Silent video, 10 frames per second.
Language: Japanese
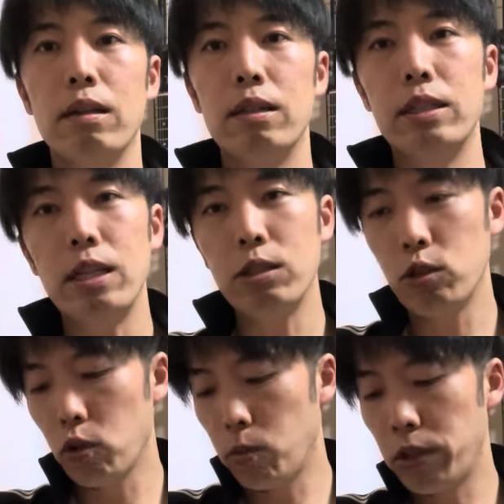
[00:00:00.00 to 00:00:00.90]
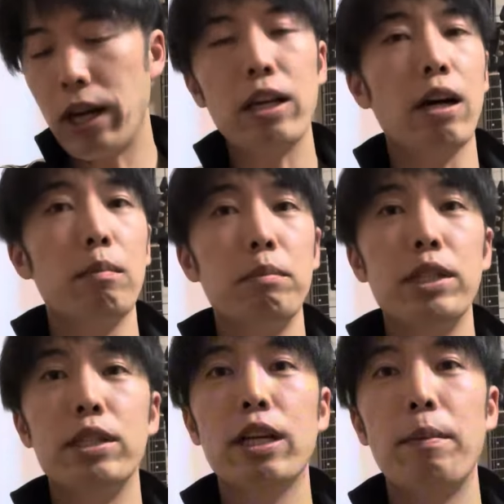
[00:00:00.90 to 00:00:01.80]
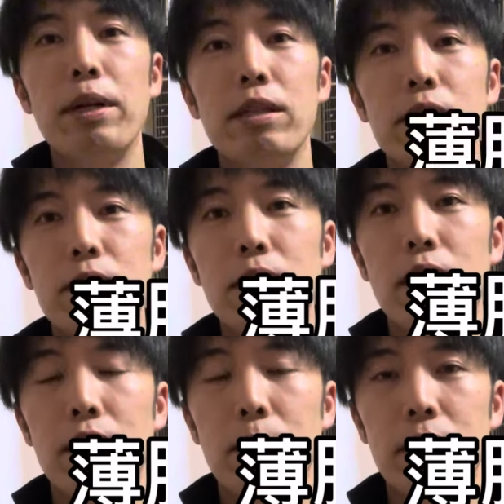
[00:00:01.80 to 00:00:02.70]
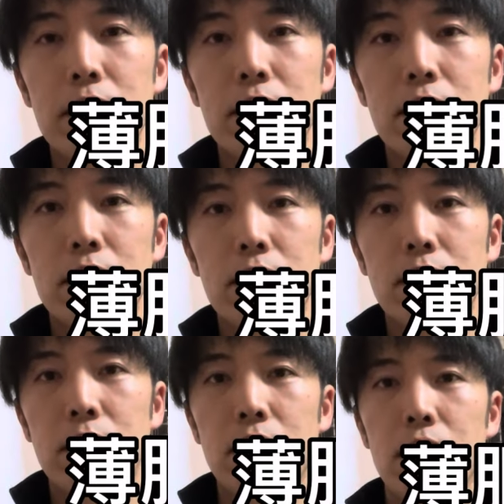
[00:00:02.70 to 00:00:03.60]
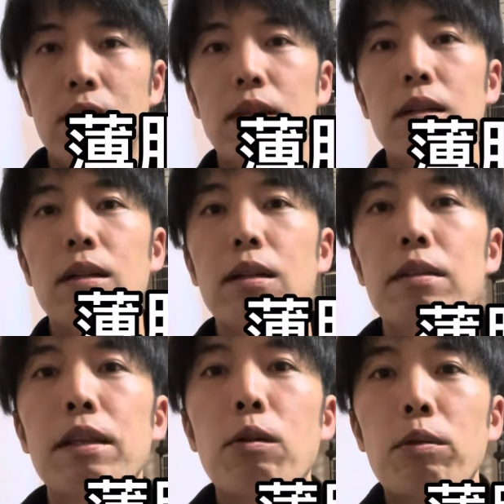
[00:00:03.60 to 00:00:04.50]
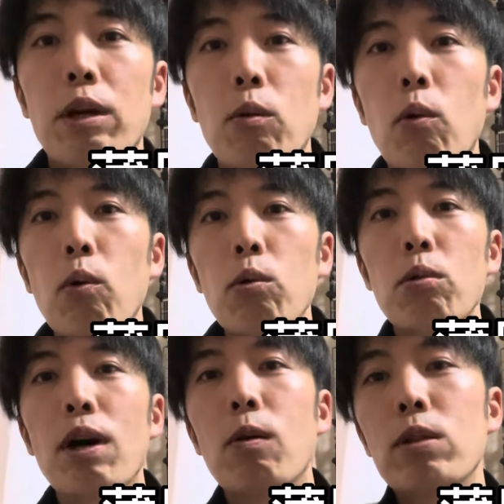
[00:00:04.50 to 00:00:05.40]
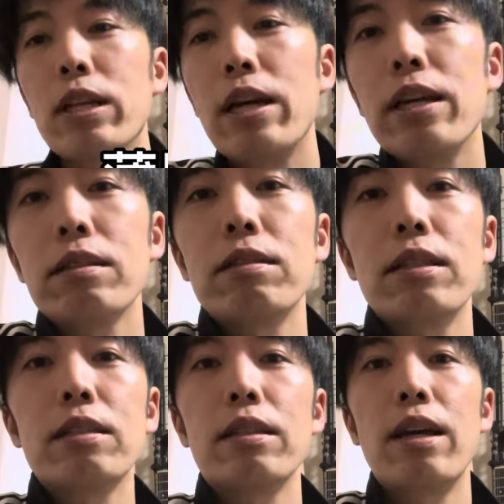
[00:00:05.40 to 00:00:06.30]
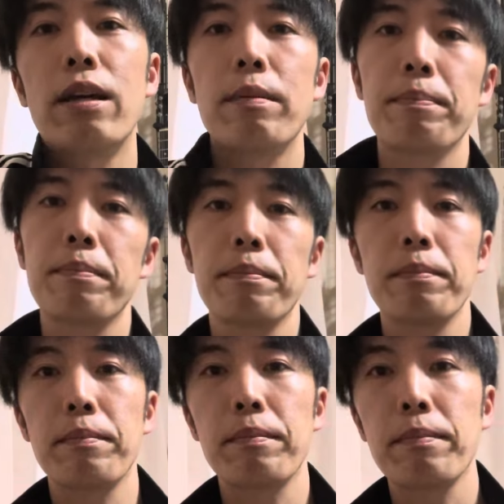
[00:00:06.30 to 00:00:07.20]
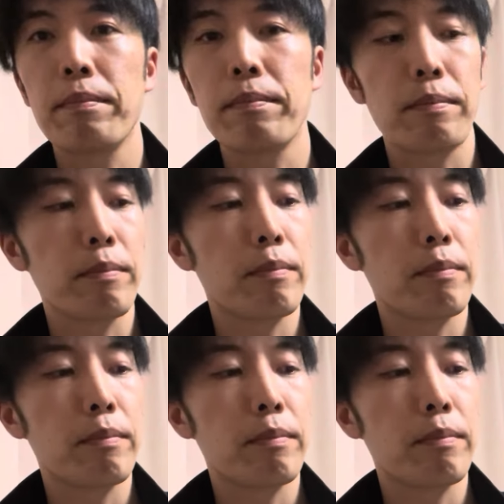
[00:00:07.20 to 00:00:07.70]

全長もやや短めに作られてますなのでコードが抑えやすいですねコー